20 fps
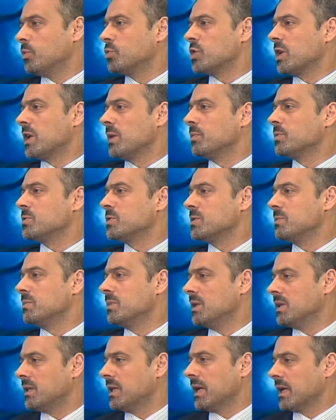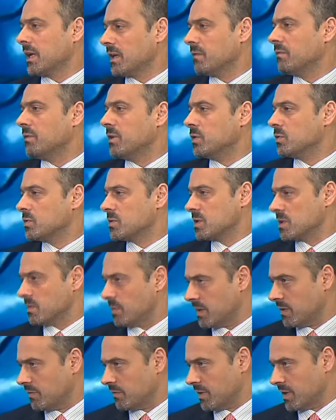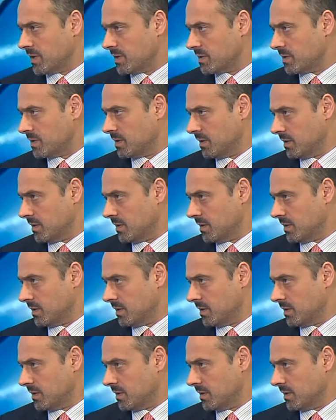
più c'è più la possibilità che il virus si manifesti. Si